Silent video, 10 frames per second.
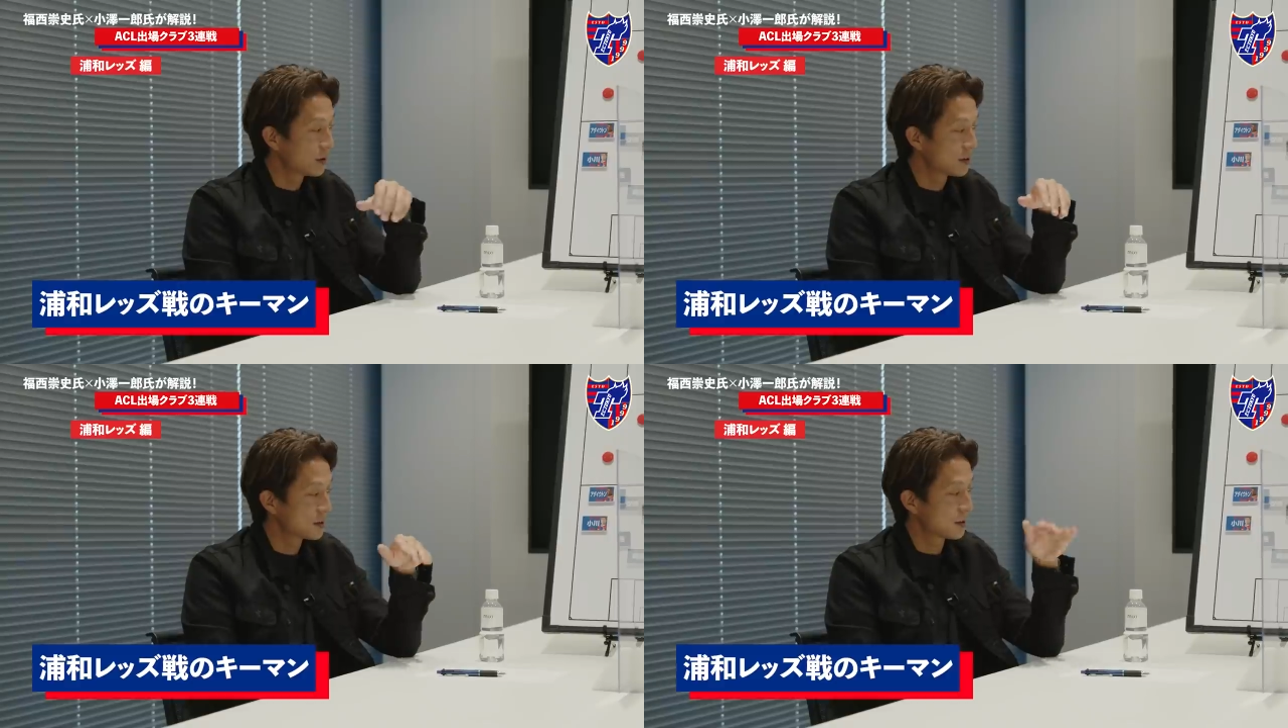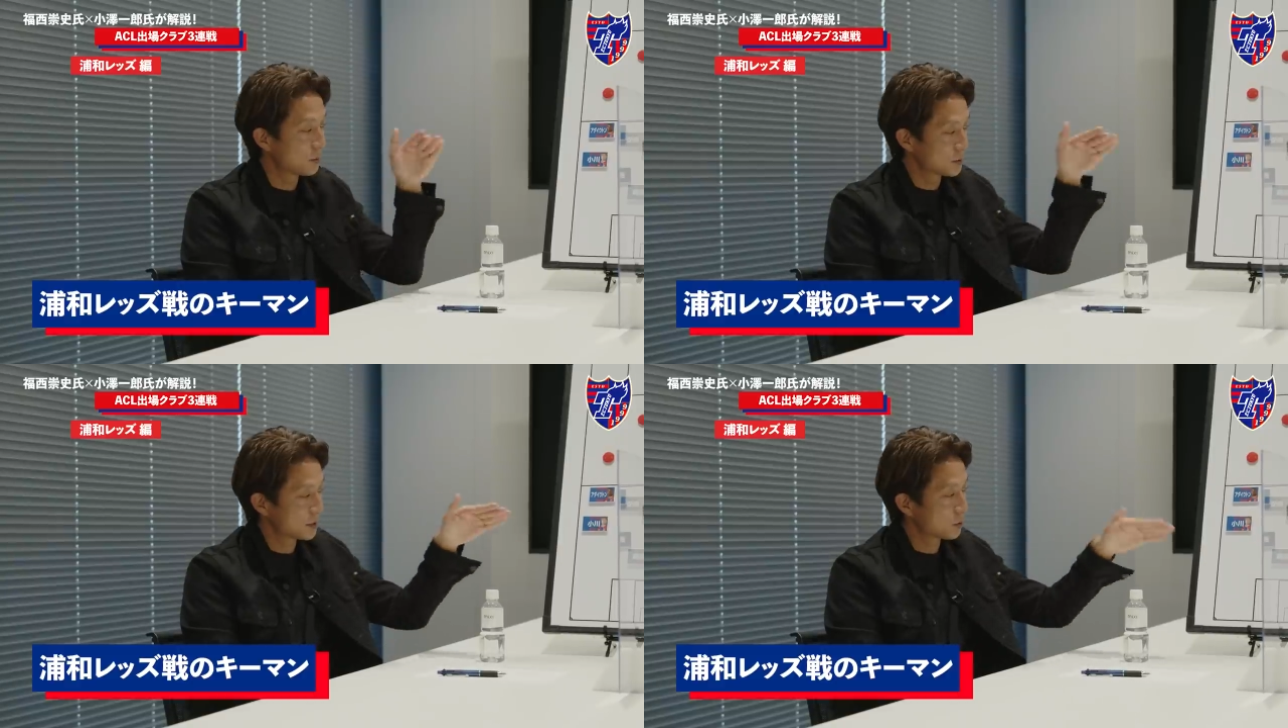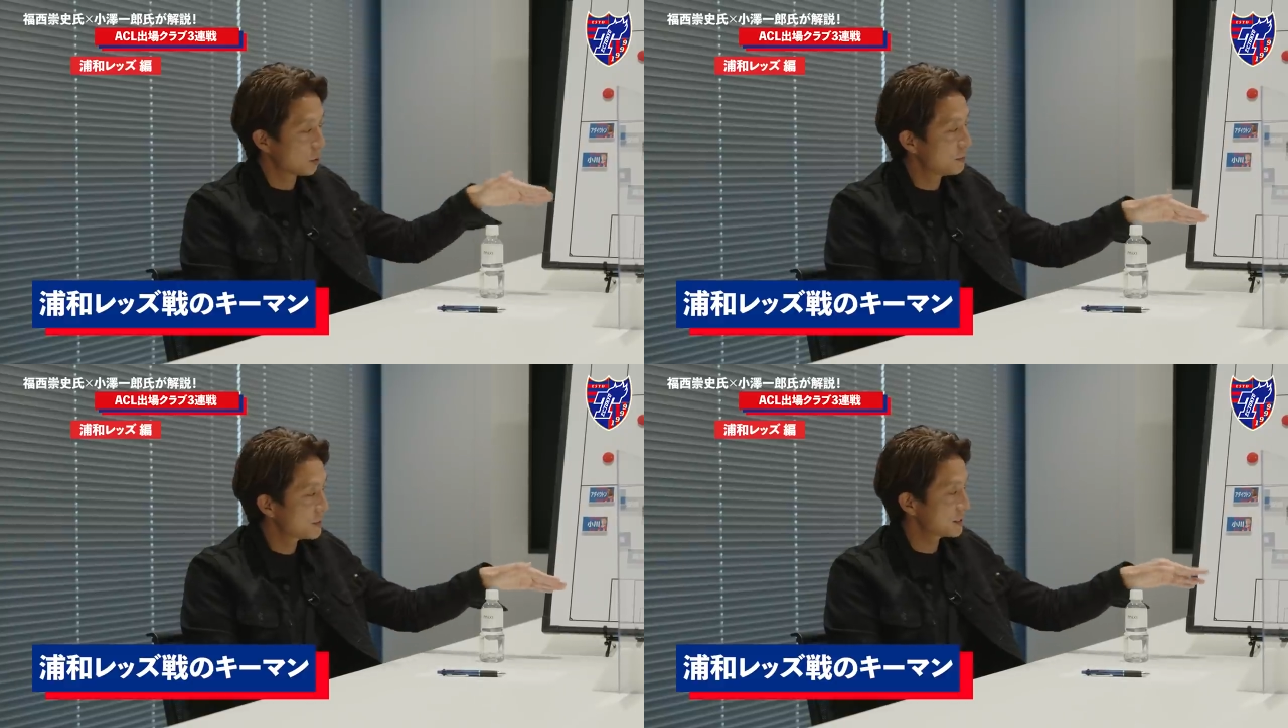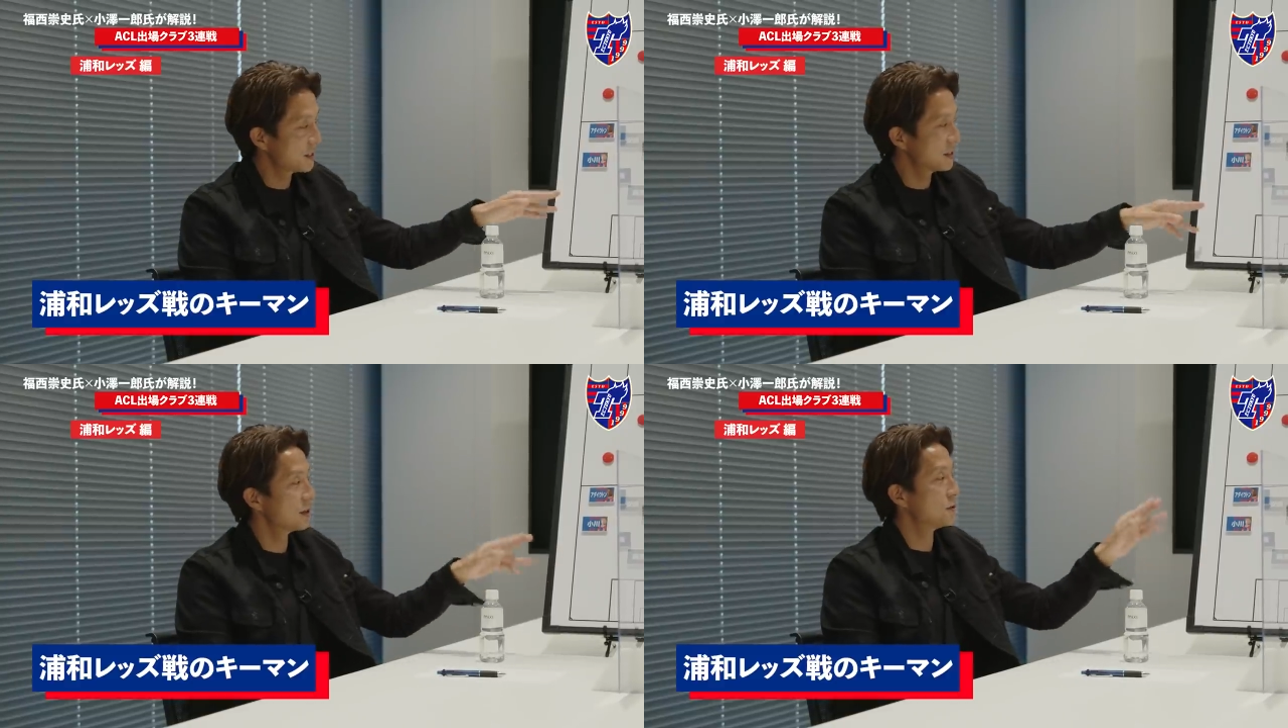比較的もうじゃあ取りまし
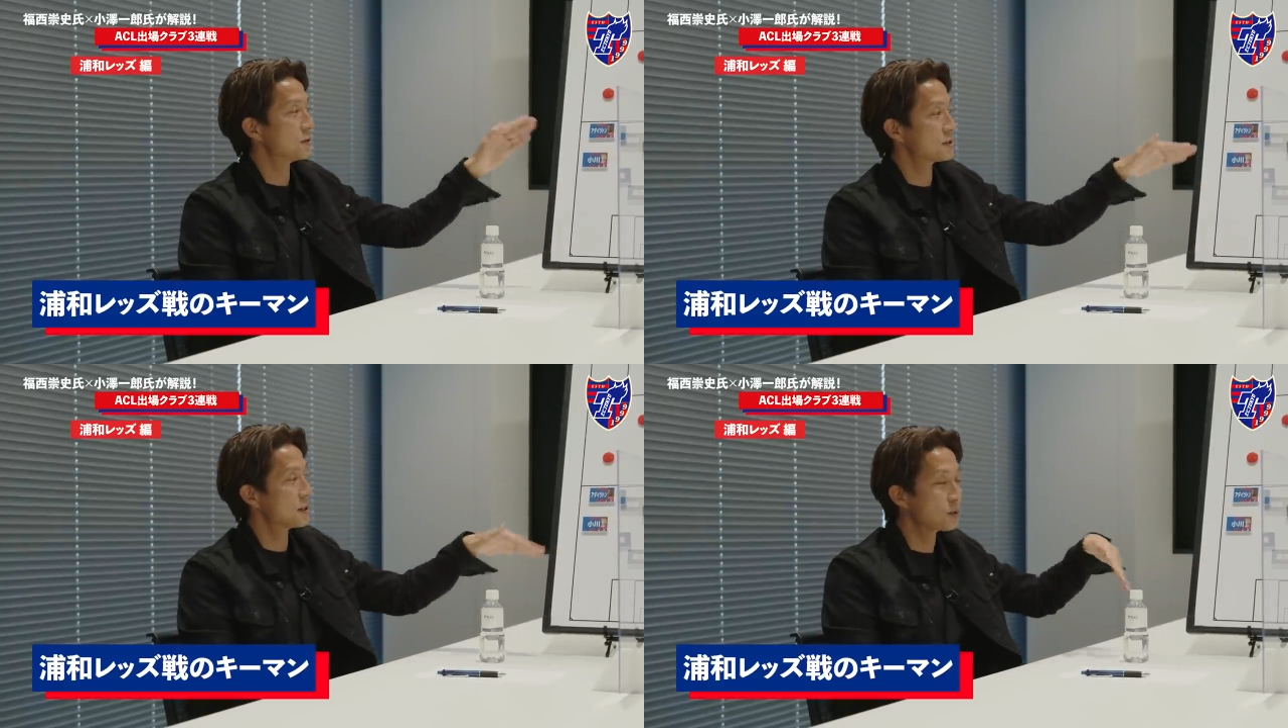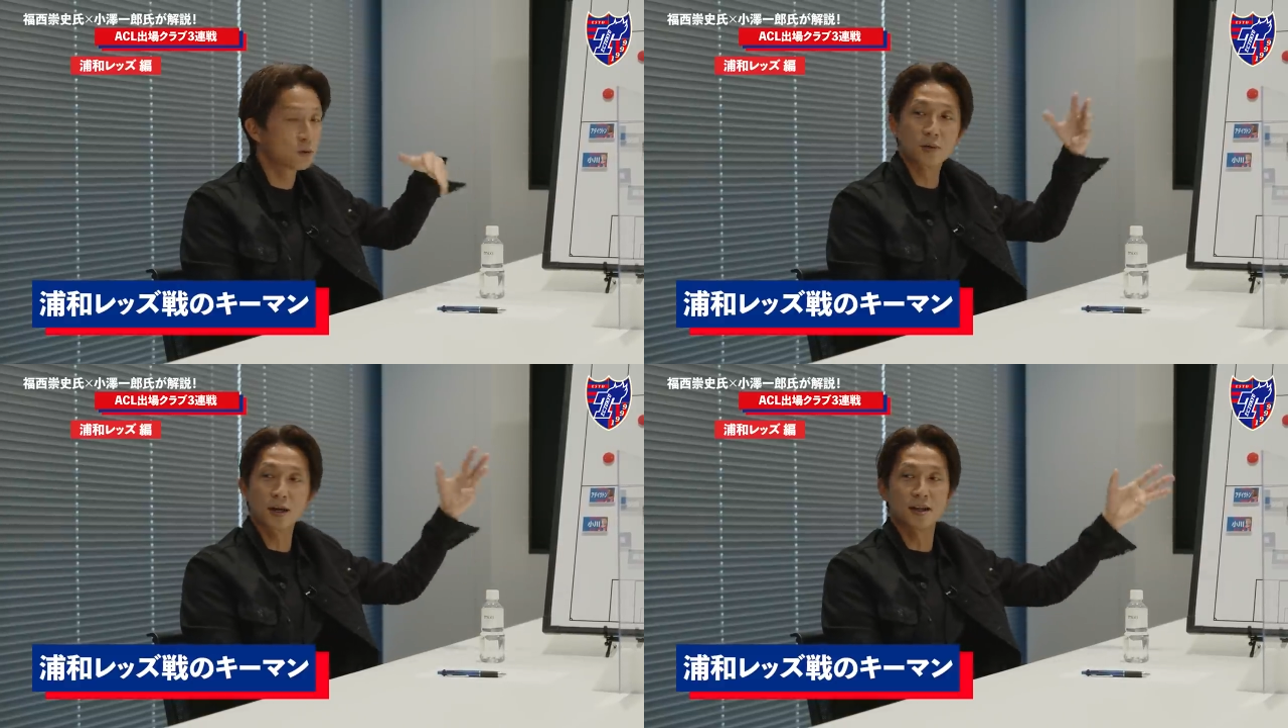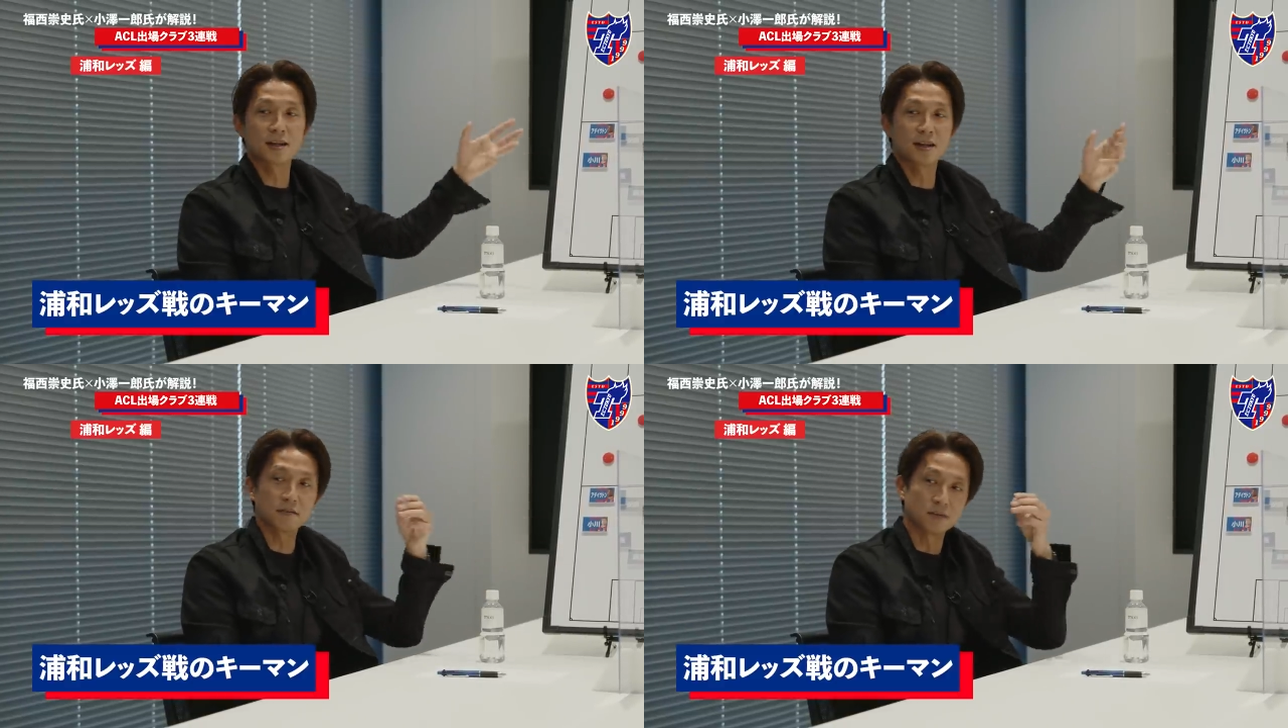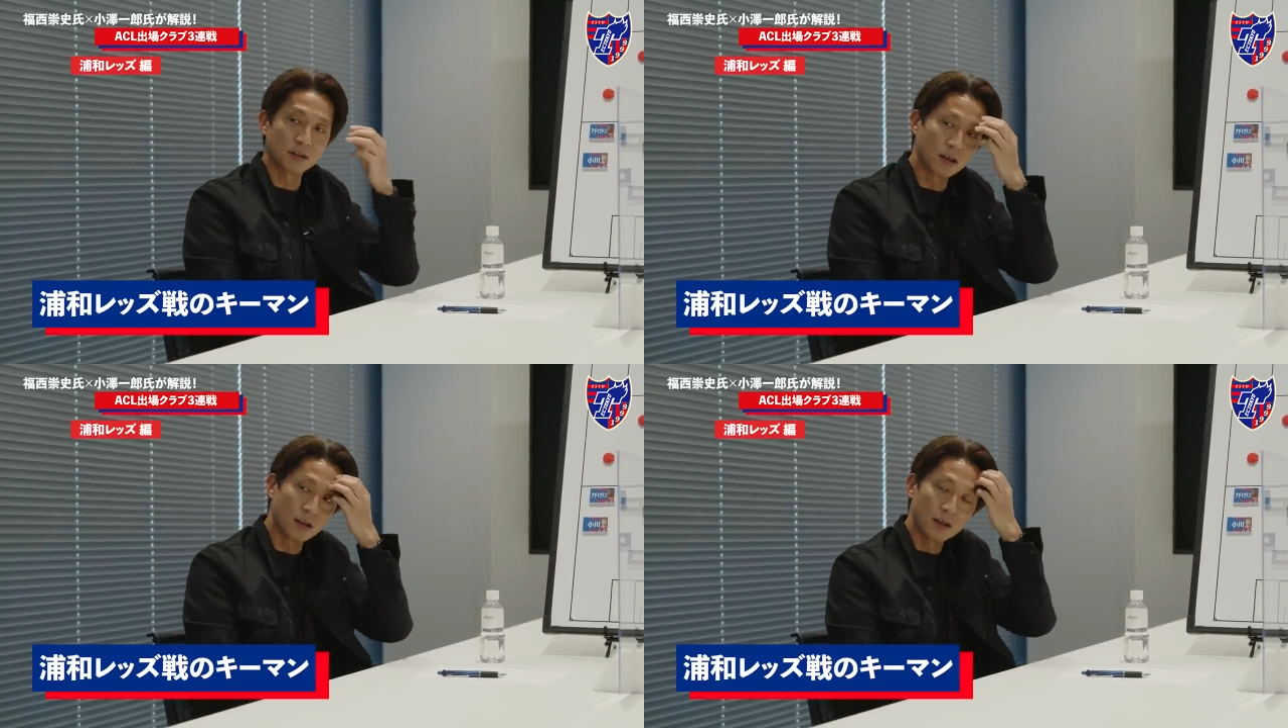たっていう次の攻撃に行けるんで、